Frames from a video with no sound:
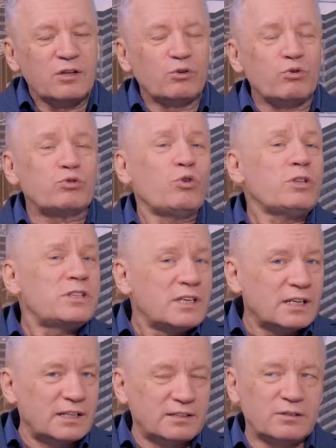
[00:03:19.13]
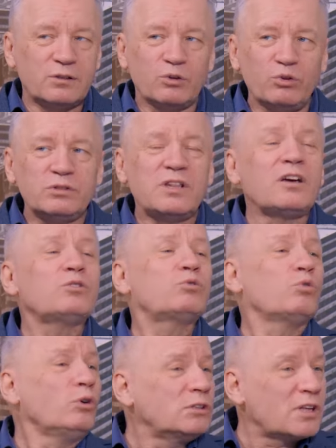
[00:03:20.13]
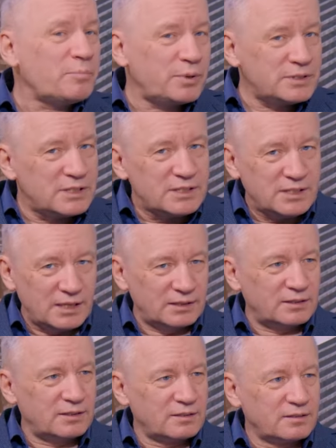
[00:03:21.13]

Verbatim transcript: Но что делать? Он так долго президент.